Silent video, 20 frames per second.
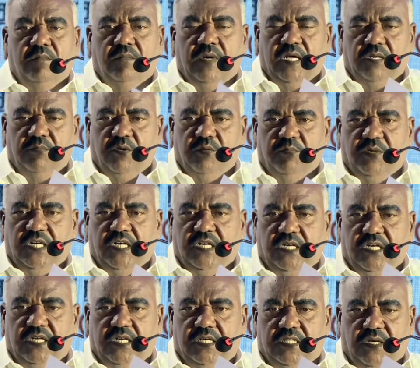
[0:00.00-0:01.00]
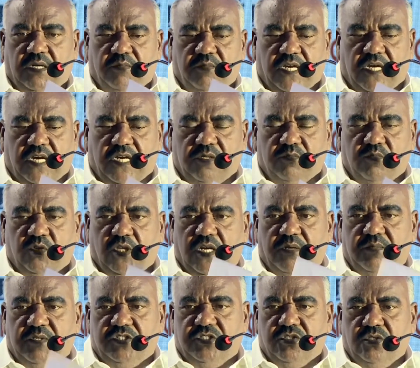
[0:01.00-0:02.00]
மாண்புமிகு தமிழ்நாடு
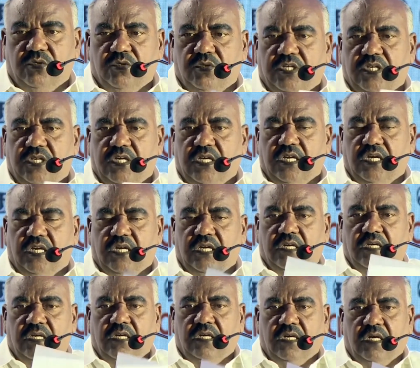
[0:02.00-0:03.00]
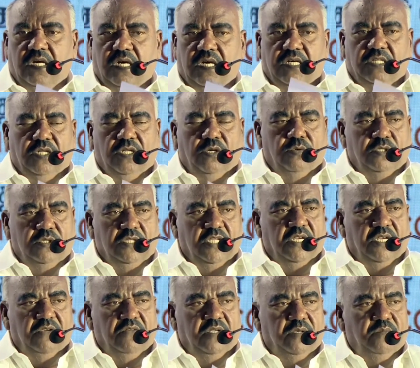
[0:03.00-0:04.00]
முதலமைச்சருடைய அந்த
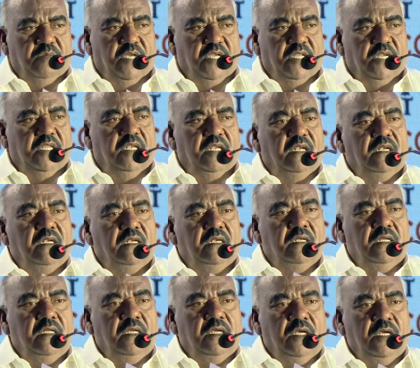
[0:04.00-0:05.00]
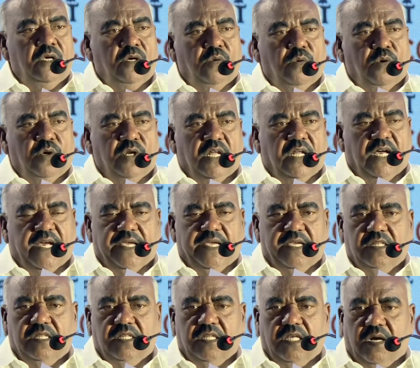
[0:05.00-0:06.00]
உத்தரவின் பேரில் ஒரு
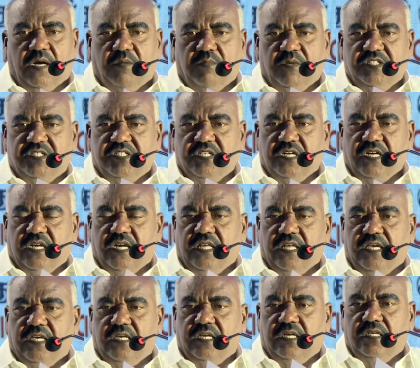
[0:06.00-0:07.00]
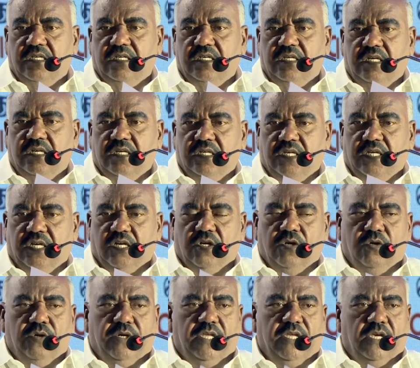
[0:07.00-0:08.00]
ஐந்து அமைச்சர்களை
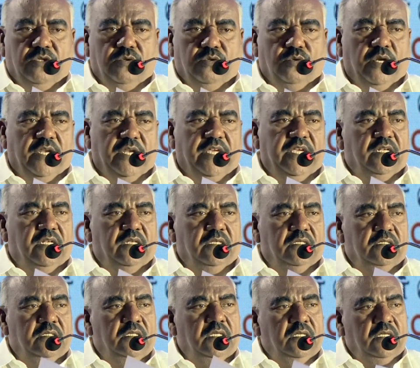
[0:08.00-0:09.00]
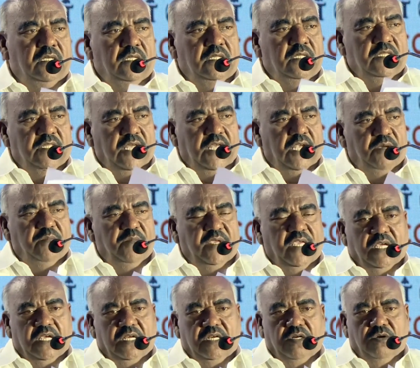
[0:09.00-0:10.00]
எங்களுடைய துறையின்
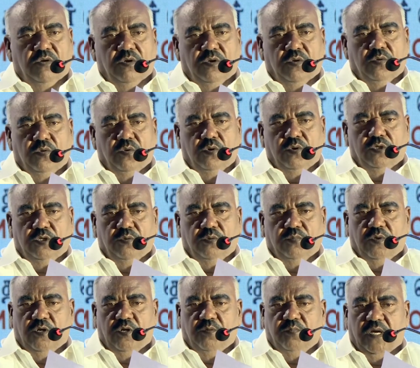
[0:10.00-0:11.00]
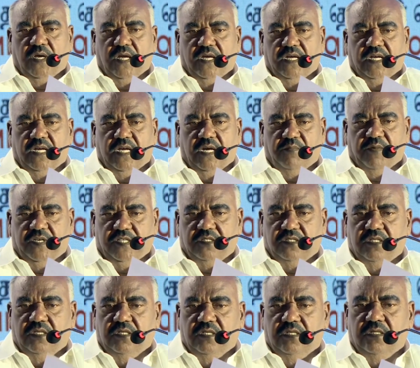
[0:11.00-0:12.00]
தலைமையாக ஒரு கூட்டு பொறுப்பாக
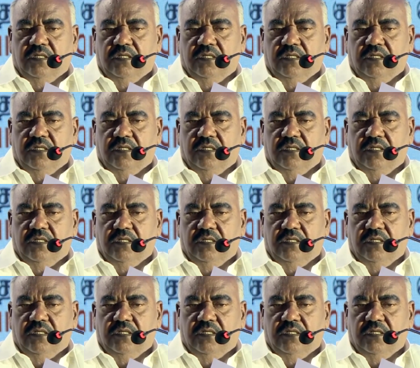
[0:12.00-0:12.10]
அமைத்து